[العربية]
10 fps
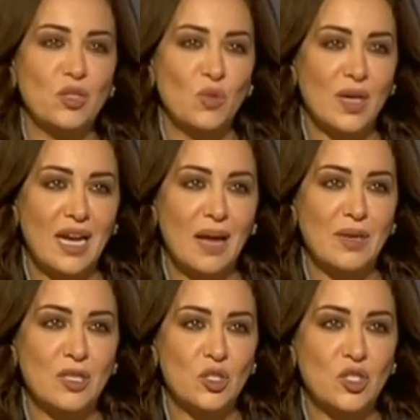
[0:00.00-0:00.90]
اجواء
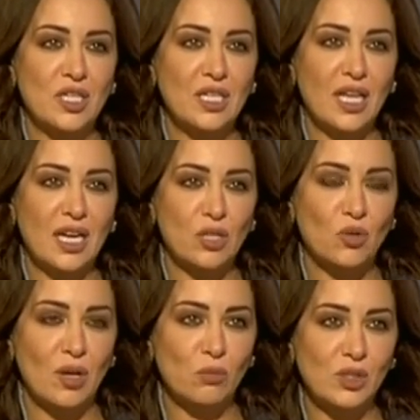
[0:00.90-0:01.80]
العمل الجديد عن
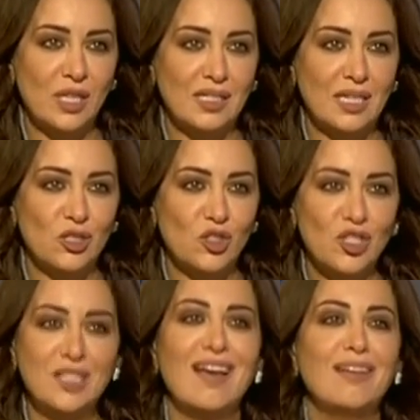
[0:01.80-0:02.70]
اجواء المسلسل
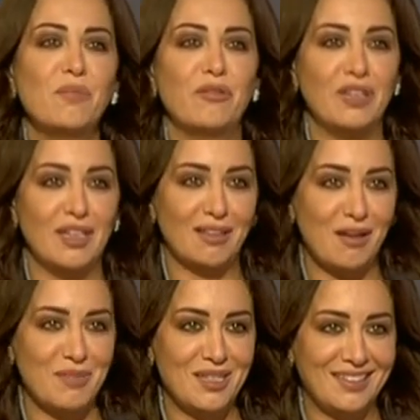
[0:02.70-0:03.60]
الجديد قد ما فيك
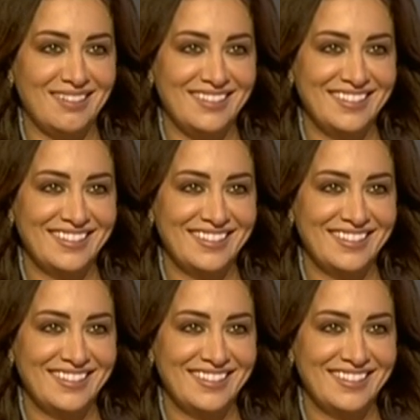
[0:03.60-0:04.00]
تخبرينا